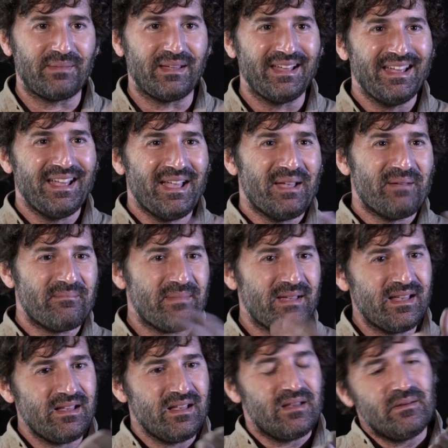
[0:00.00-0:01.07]
Mais,
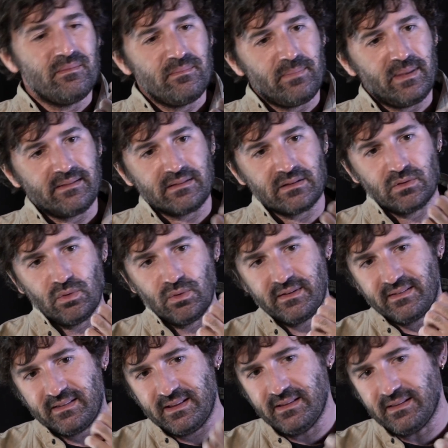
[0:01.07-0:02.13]
mais parce que
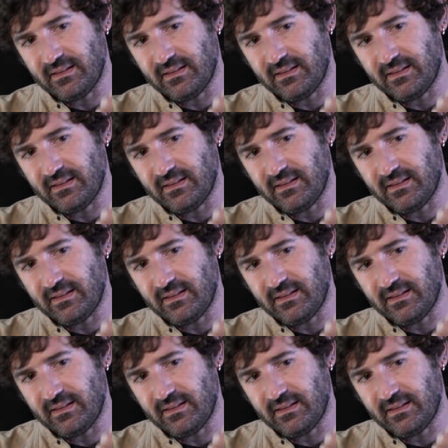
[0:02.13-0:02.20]
aussi,